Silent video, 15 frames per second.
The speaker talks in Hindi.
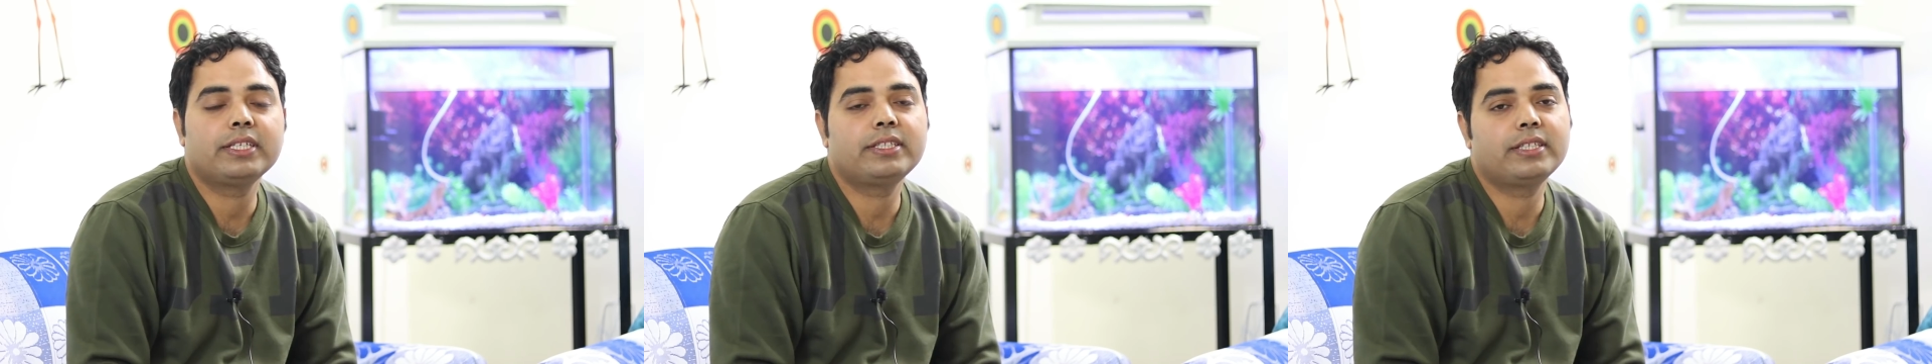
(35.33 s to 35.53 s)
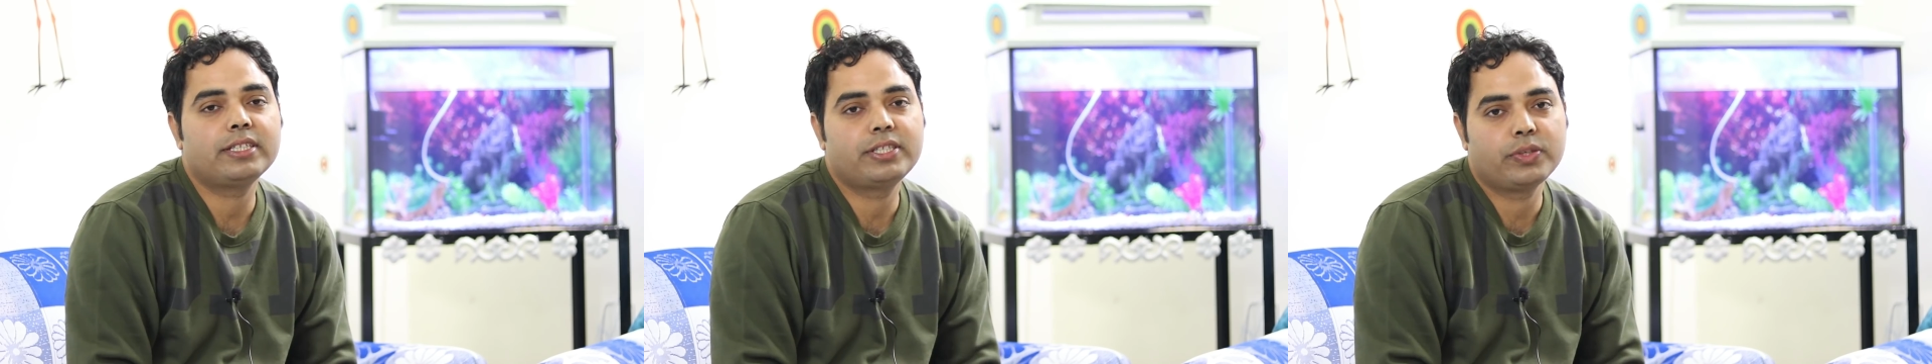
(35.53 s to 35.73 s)

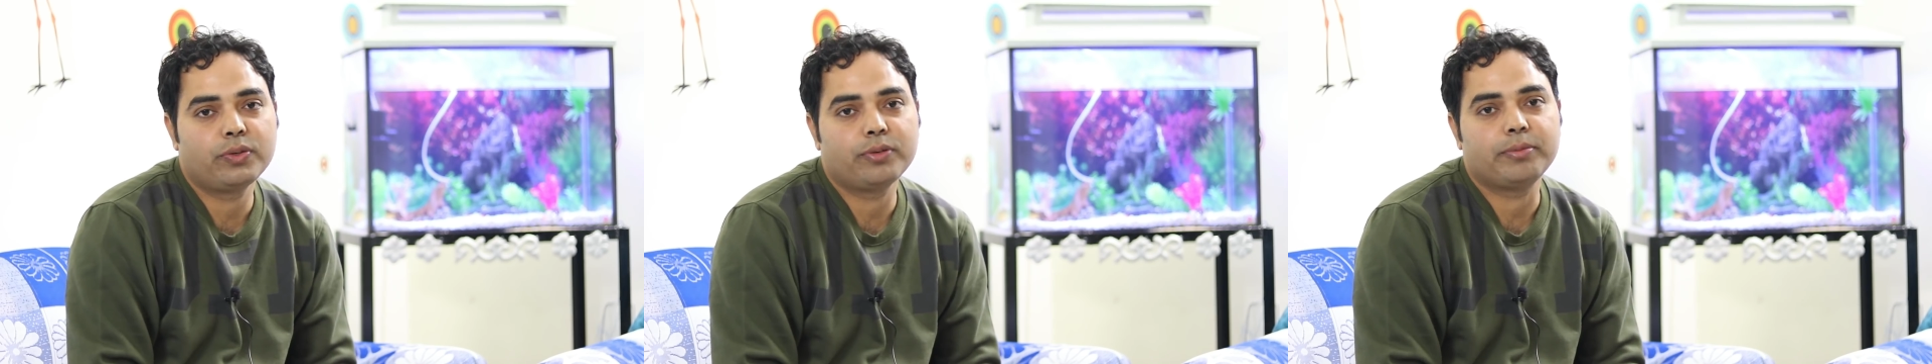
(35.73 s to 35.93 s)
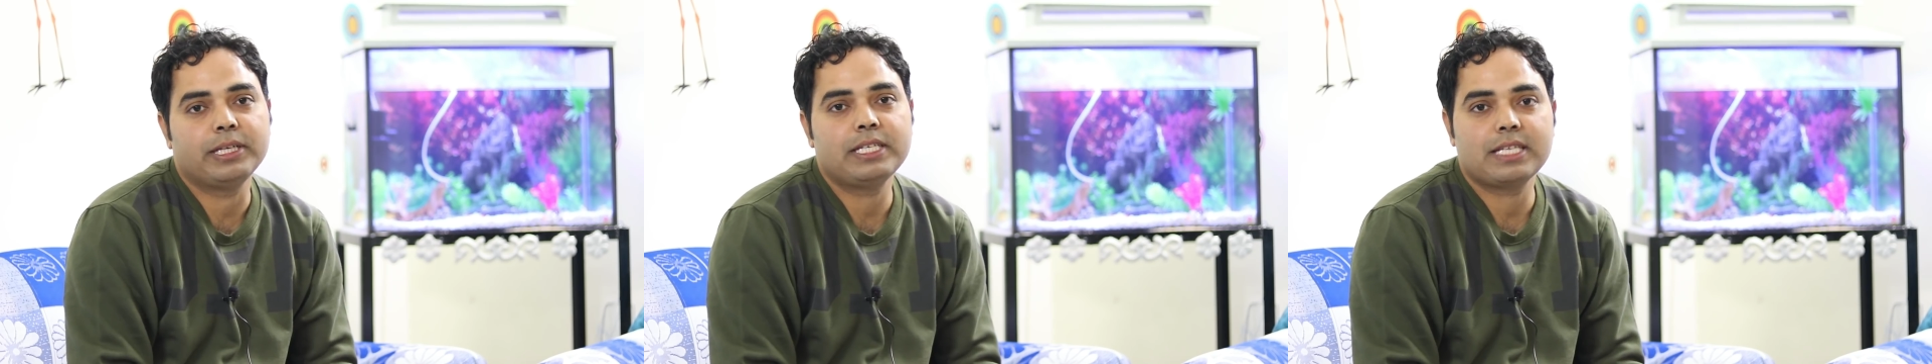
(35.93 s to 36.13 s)

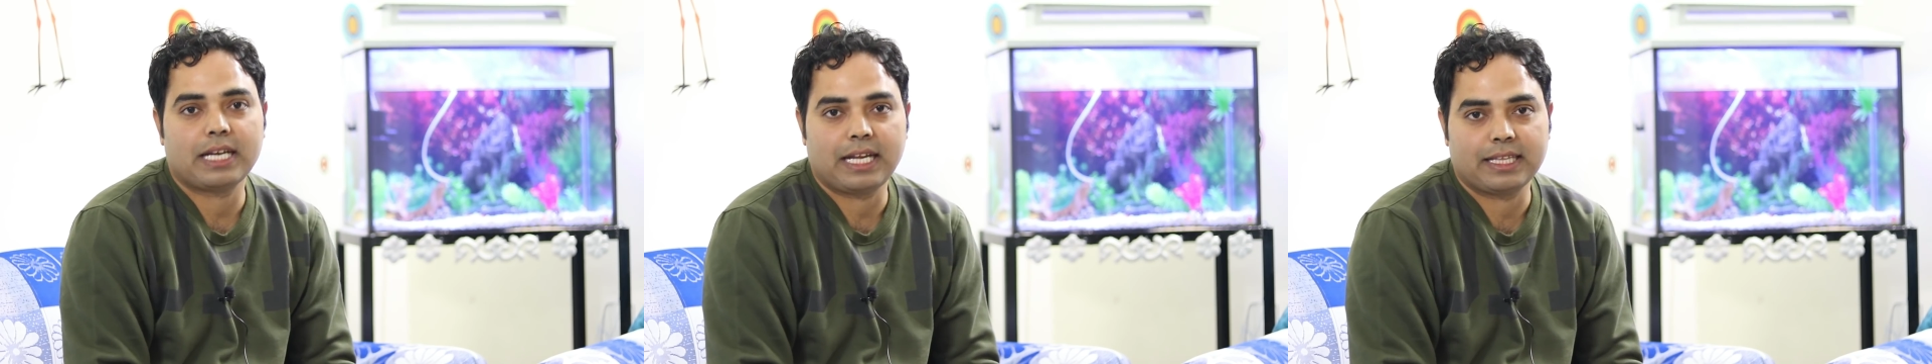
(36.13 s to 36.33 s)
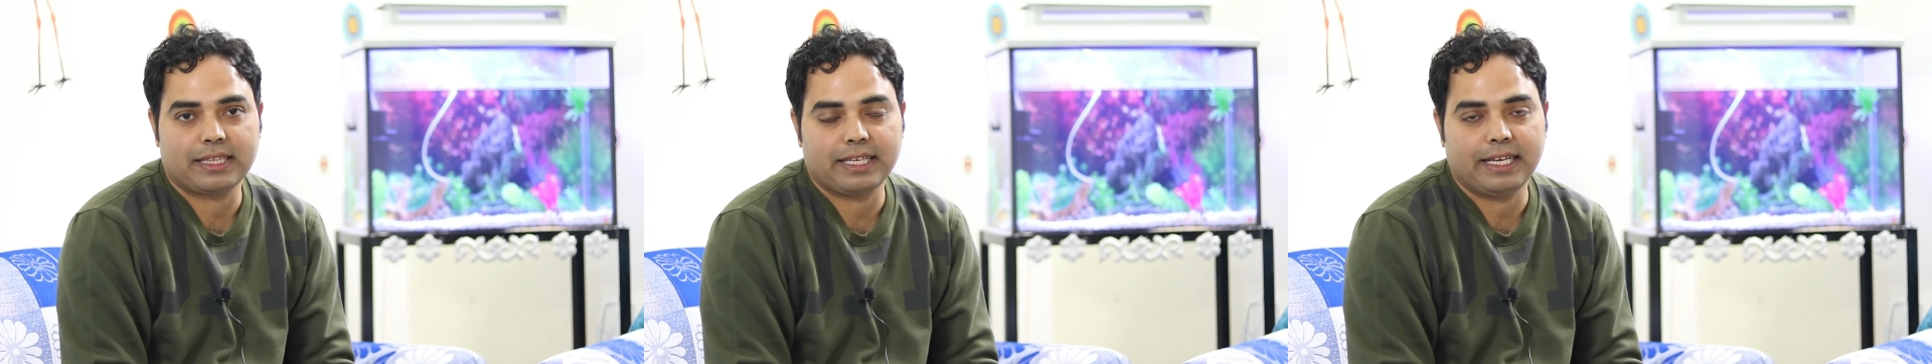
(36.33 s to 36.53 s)
इंस्टीट्यूट भी
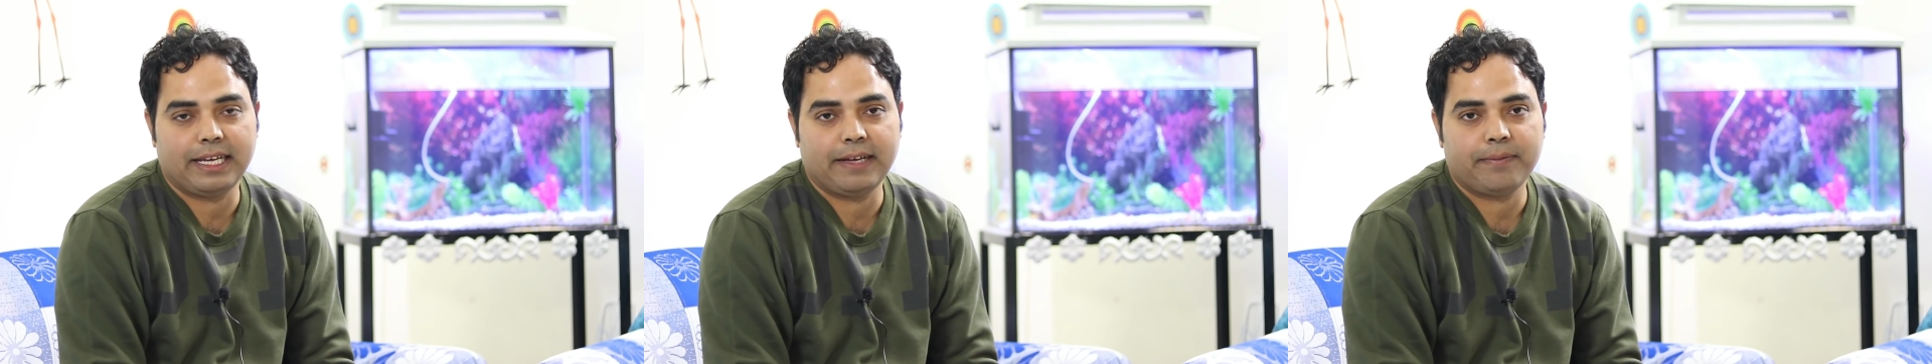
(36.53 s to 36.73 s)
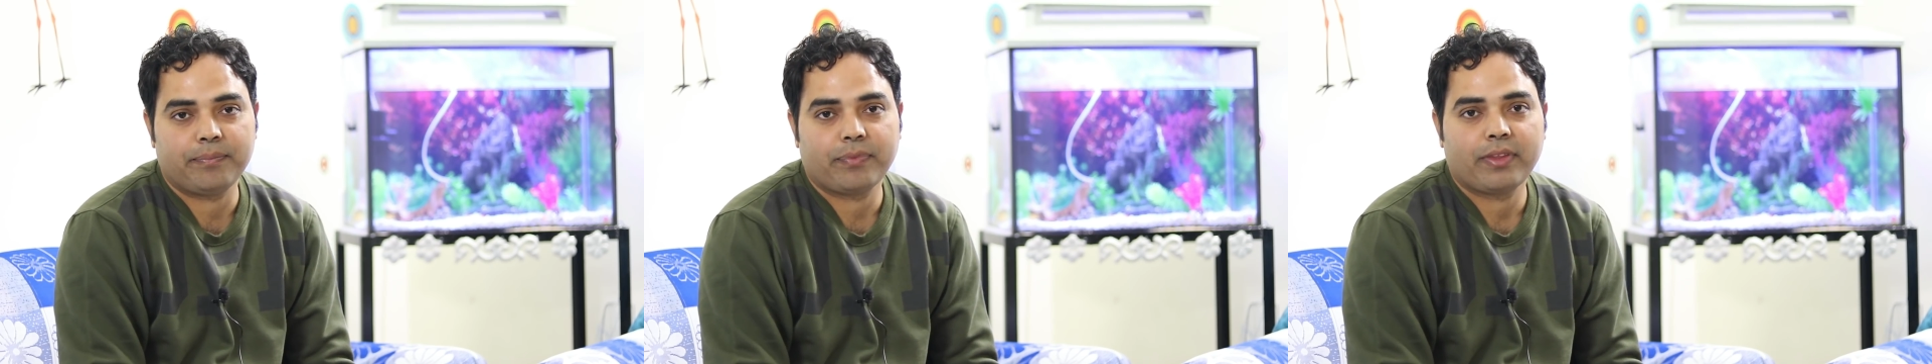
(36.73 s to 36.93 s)
चलाते
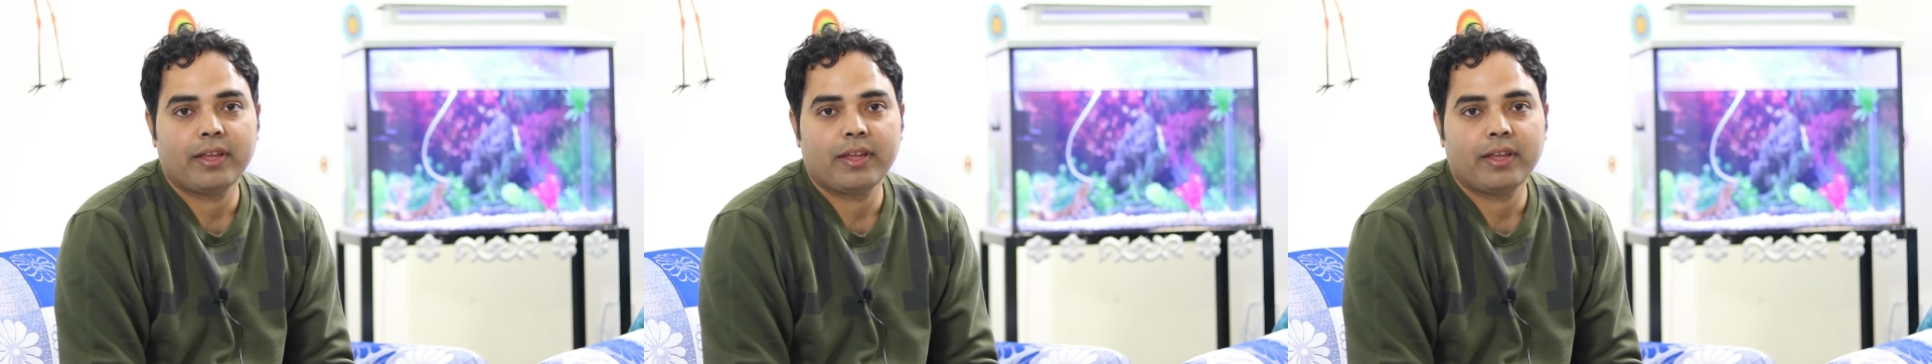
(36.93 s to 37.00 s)
हैं